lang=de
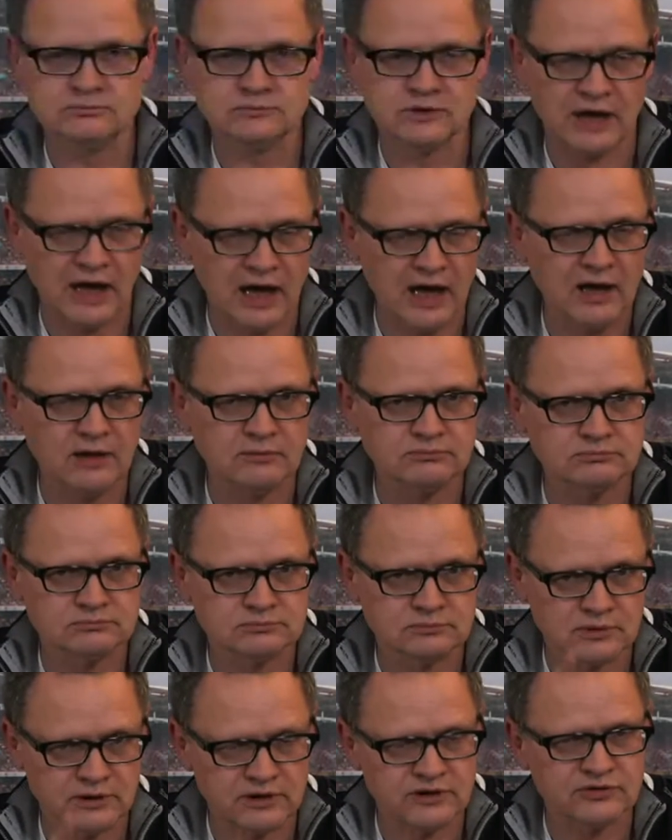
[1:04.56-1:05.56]
ja,
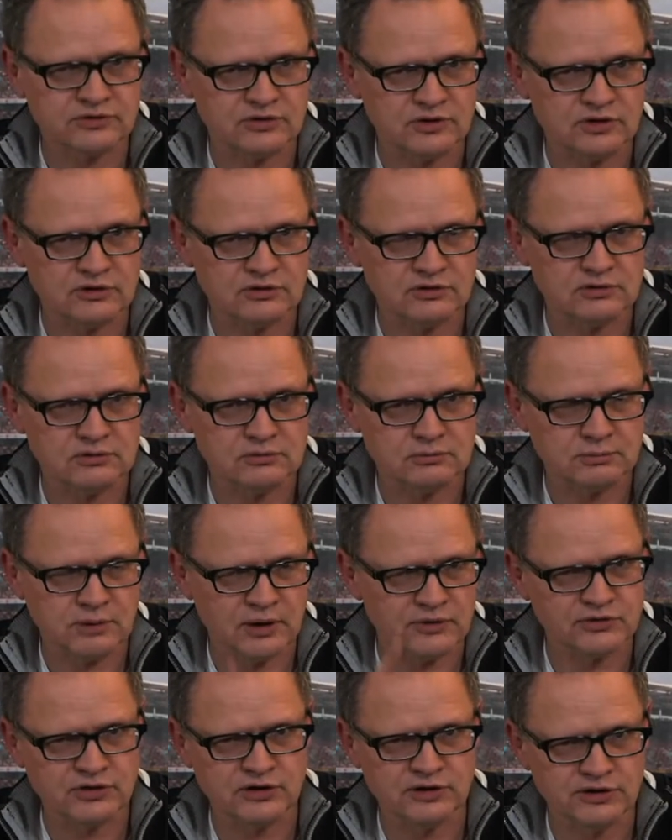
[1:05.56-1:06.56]
richtig,
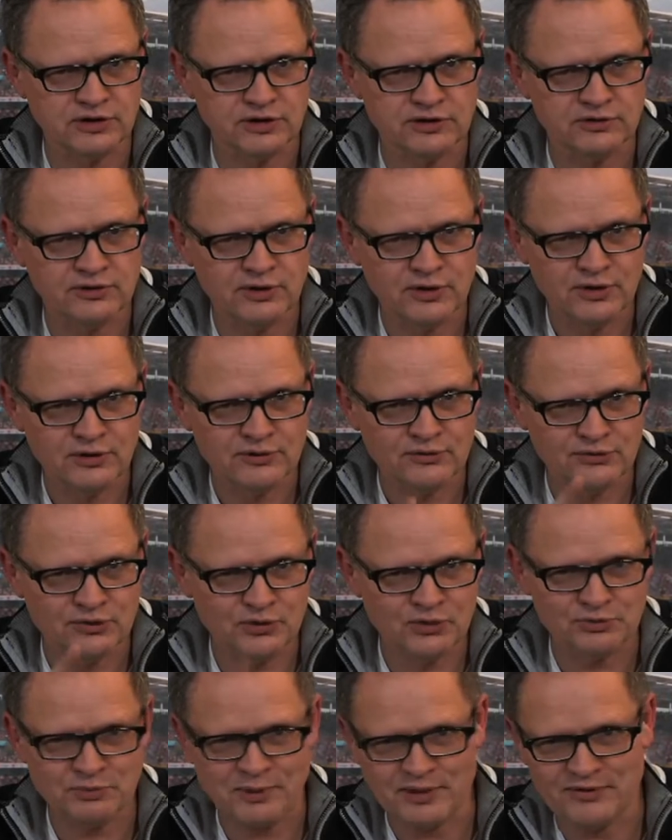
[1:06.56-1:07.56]
Brasilien,
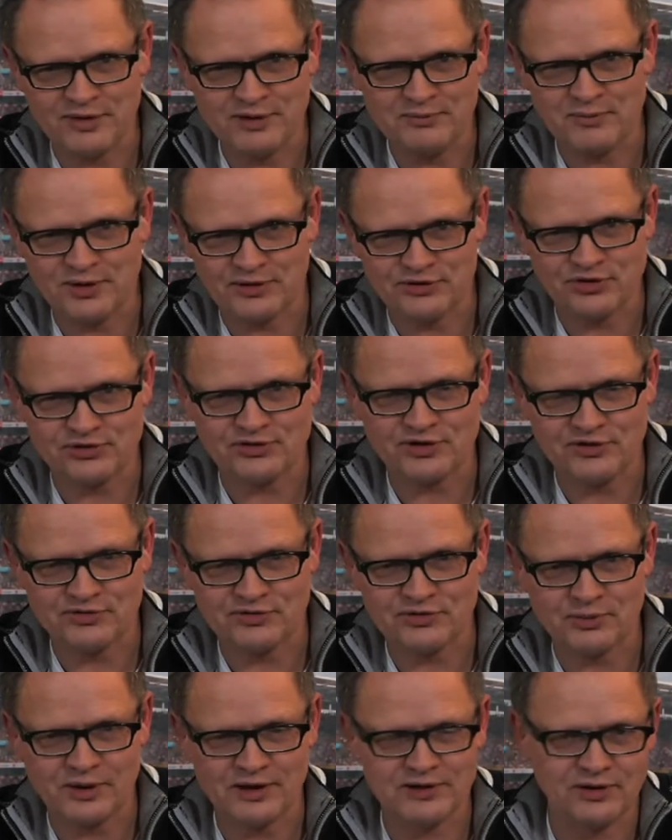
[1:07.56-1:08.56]
Fußballweltmeisterschaft
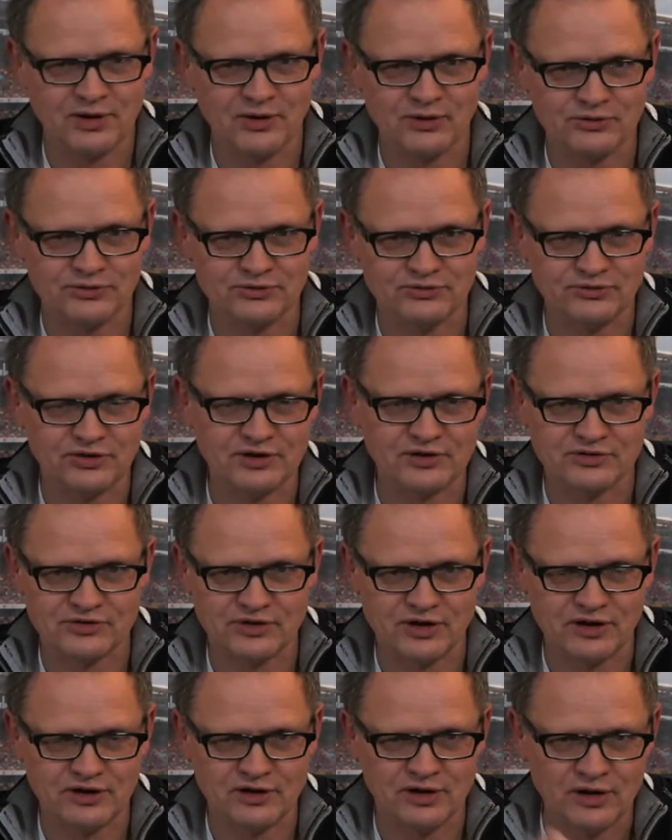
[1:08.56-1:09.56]

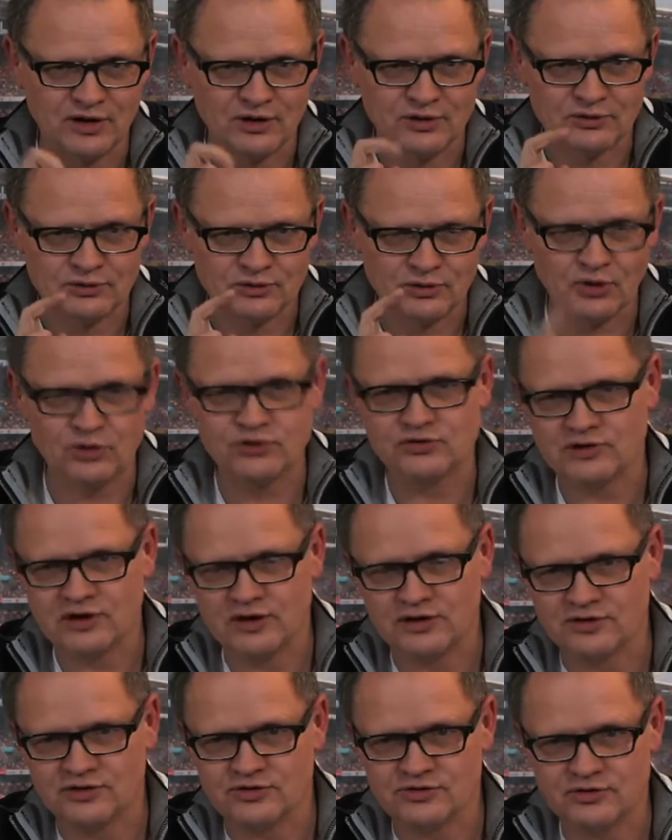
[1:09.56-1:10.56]
2014,
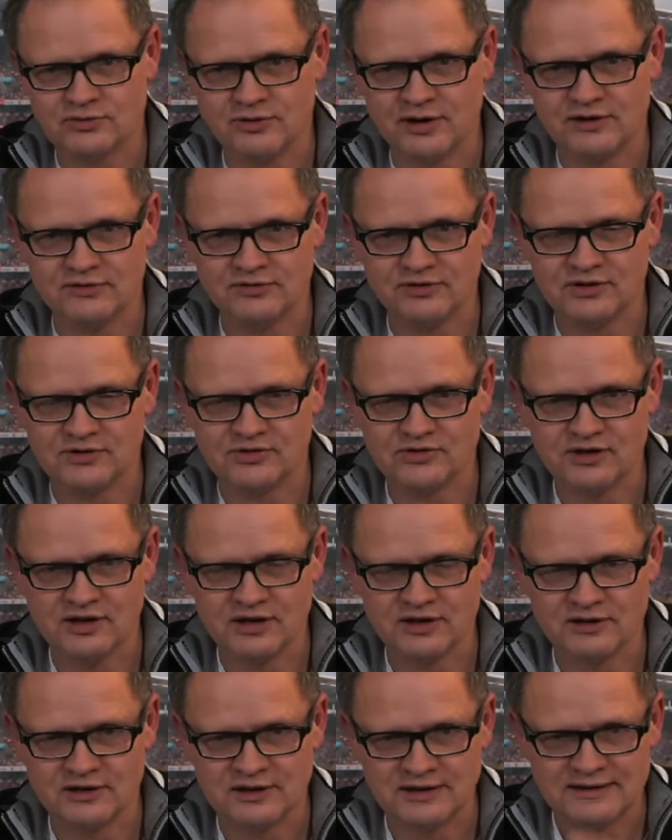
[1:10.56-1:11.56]
Deutschland ist
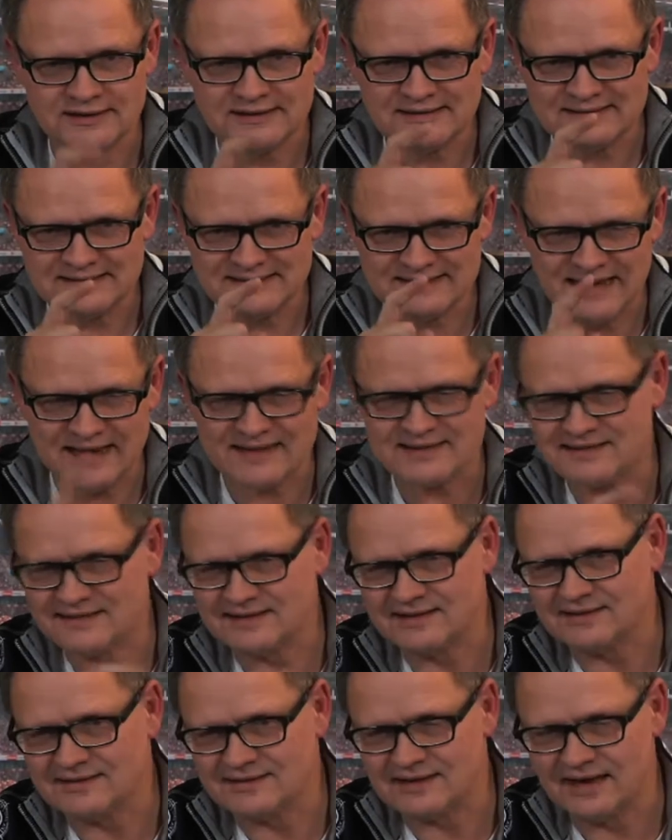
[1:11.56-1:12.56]
qualifiziert. Das
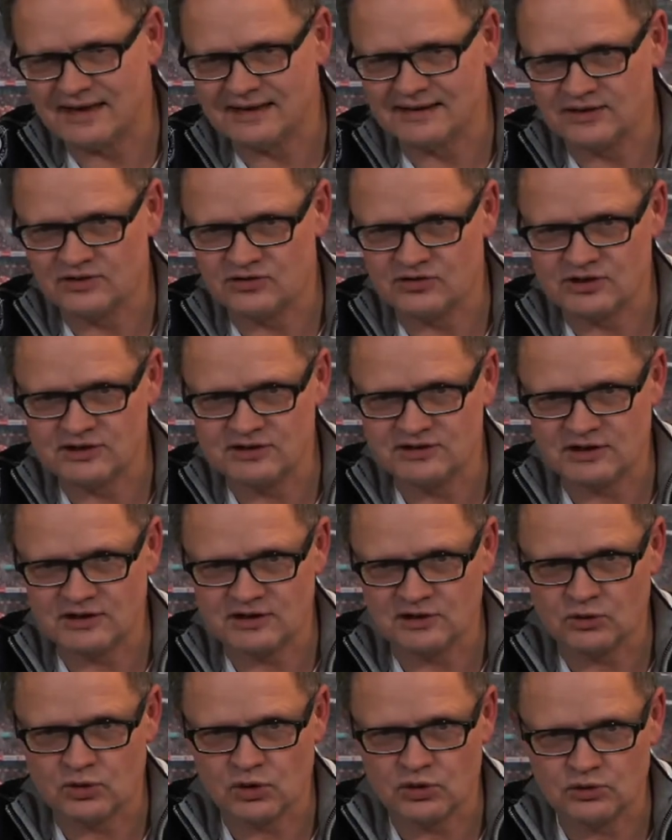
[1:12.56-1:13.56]
ist eine Geschichte, die
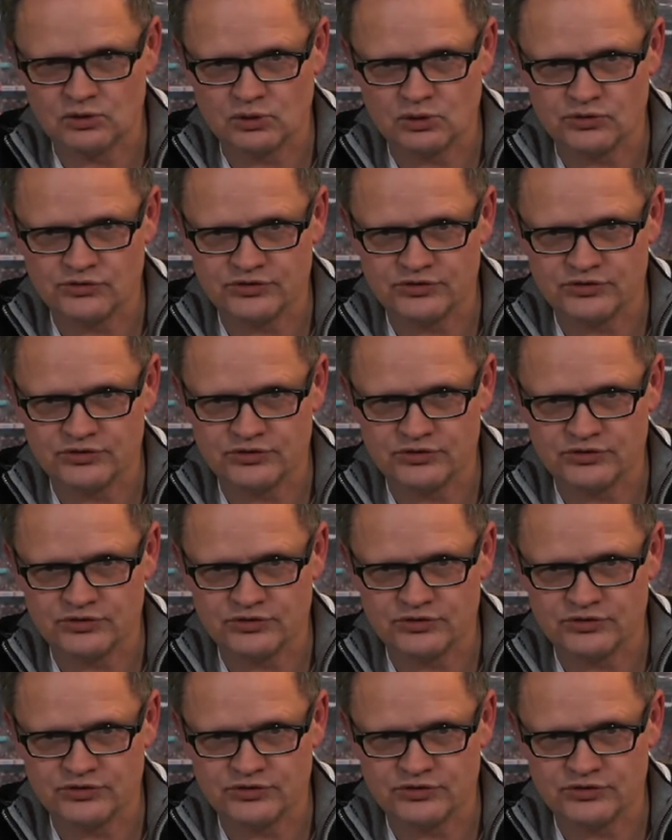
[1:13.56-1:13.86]
könnte uns